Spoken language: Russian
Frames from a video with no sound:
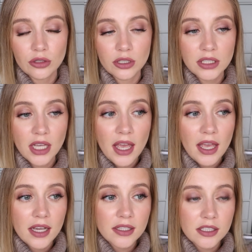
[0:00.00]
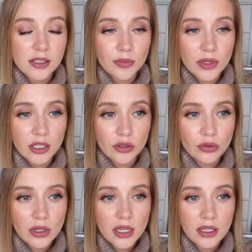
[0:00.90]
То есть это
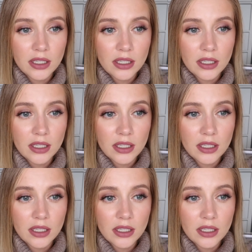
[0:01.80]
температура,